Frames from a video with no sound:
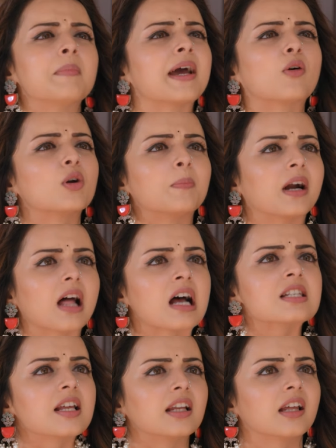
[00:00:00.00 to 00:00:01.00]
لا أنت اللي عم
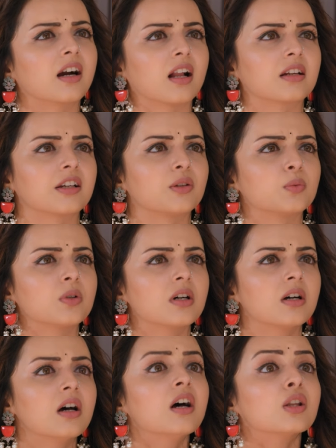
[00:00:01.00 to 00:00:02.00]
تتزاكي علي
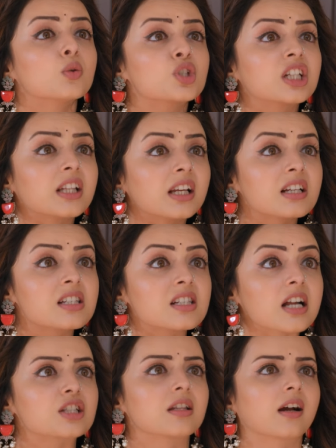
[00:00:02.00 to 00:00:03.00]
نانديني أنا بدي أكشف